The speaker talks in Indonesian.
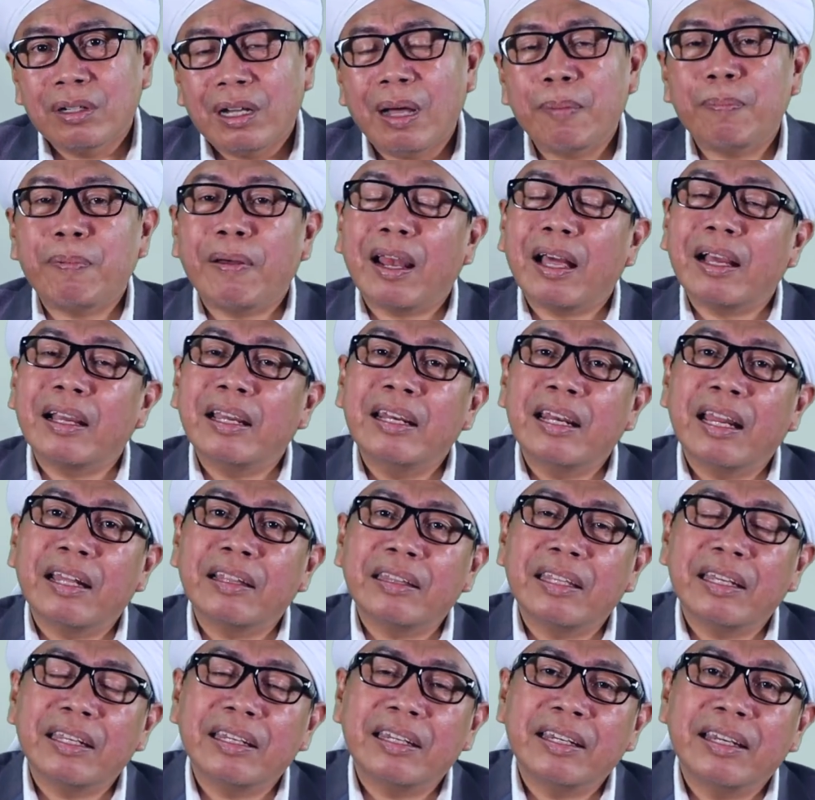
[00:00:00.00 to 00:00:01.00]
Apalagi
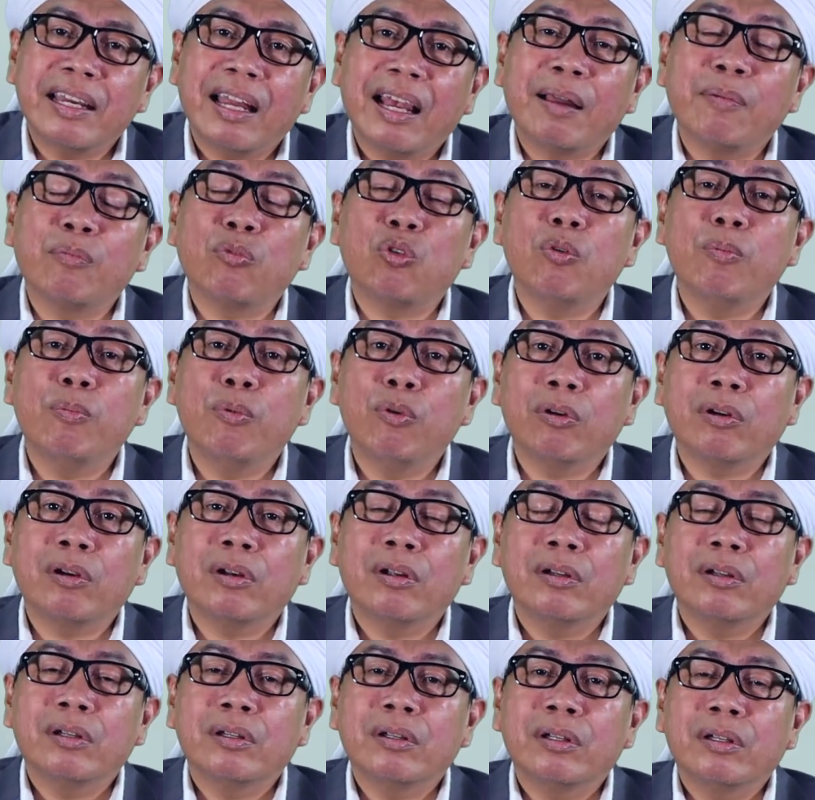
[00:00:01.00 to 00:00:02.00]
nanti di dalam kubur.
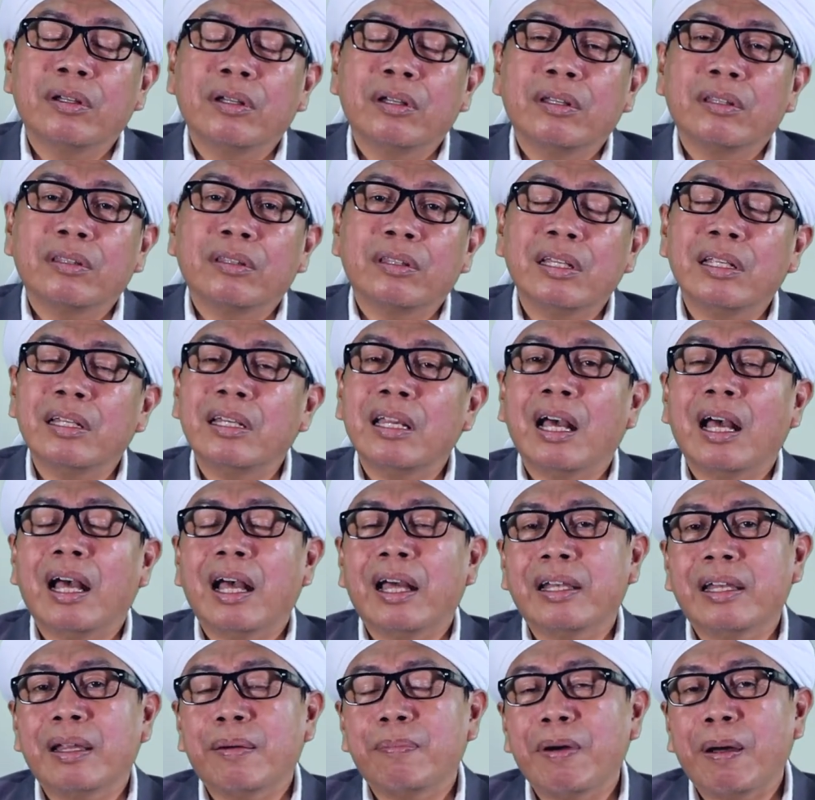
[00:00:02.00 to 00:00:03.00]
Tidak
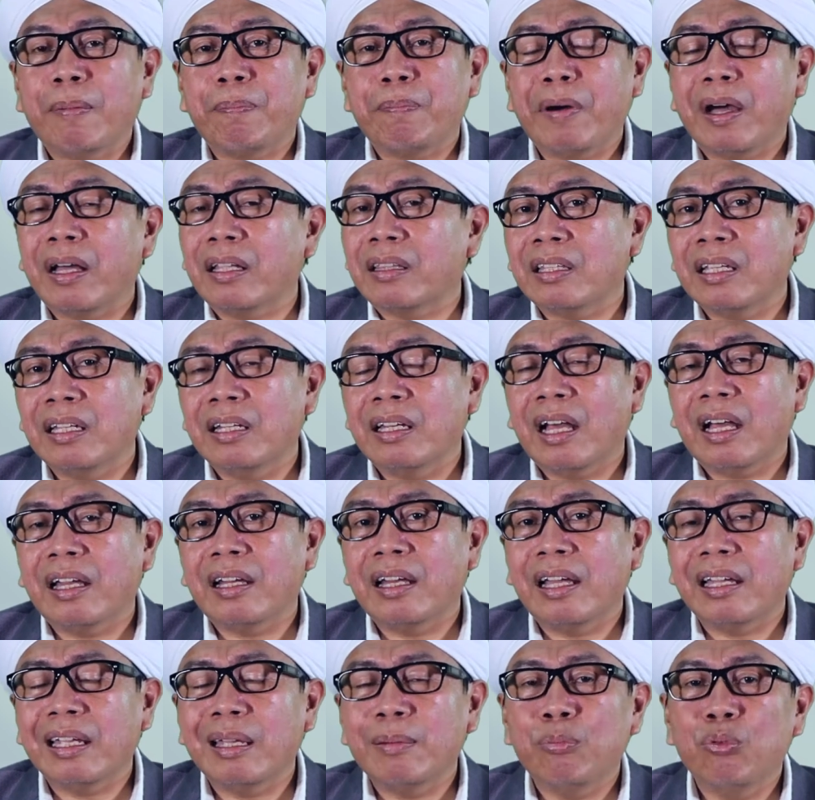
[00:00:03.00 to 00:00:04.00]
ada bapak, tidak
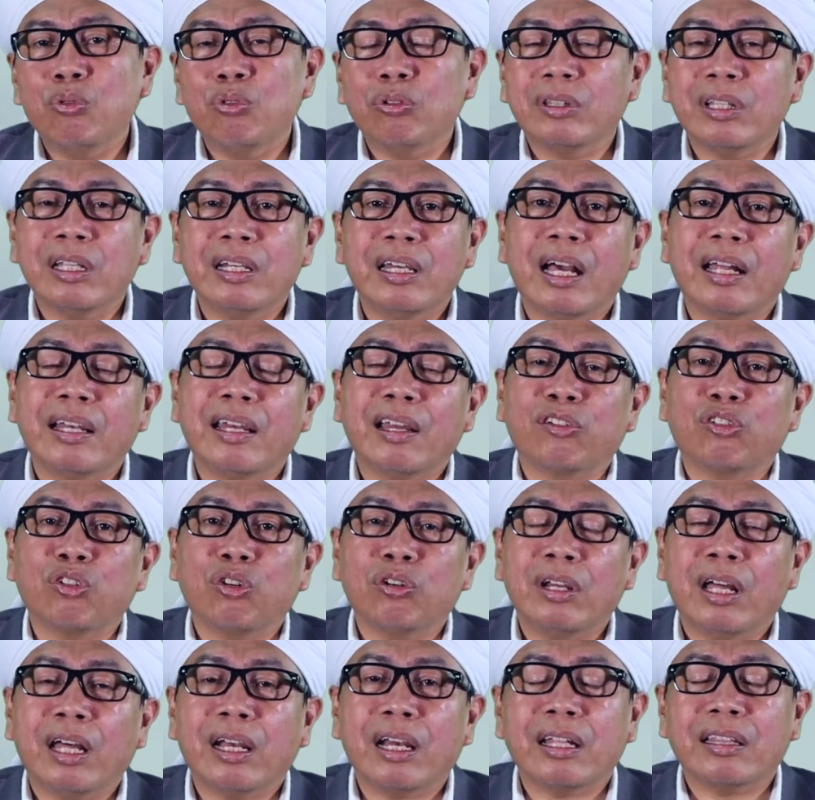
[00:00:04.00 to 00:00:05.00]
ada ibu, tidak ada
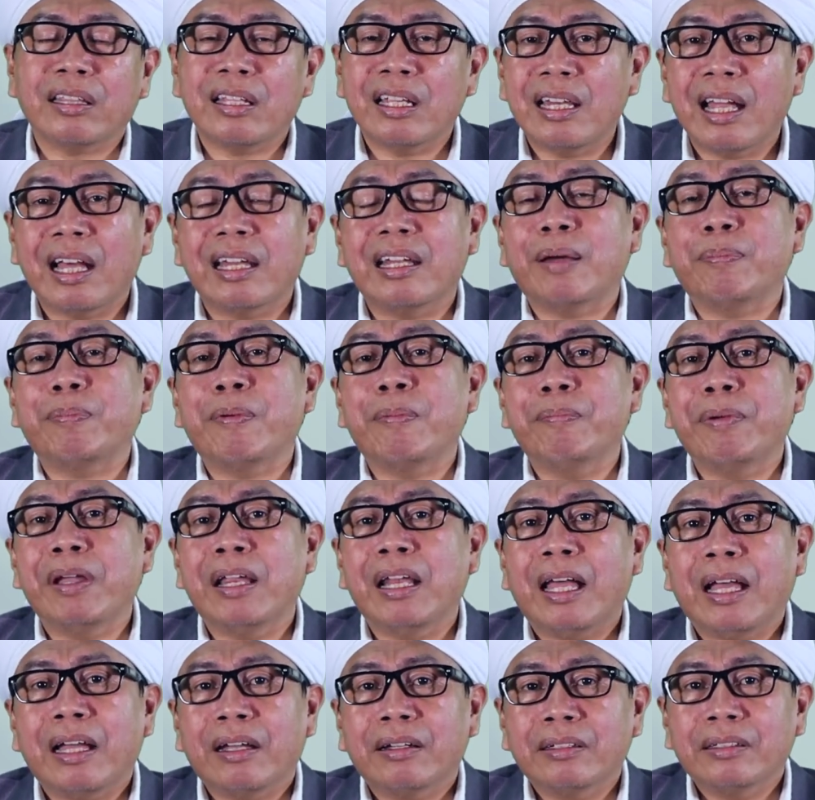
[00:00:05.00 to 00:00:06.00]
saudara, tidak ada
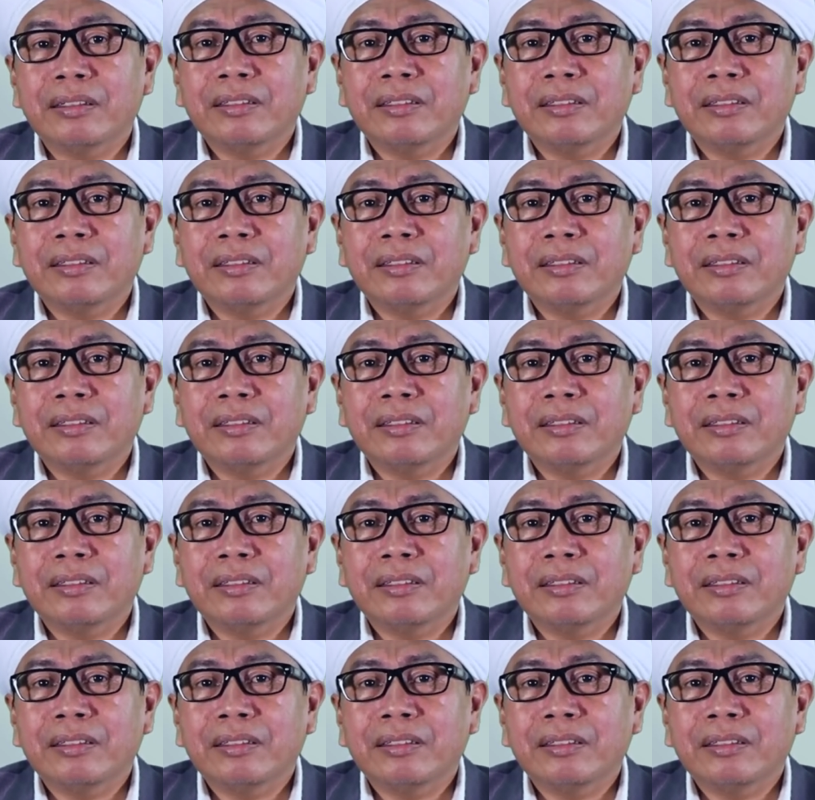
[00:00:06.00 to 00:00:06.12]
pembela.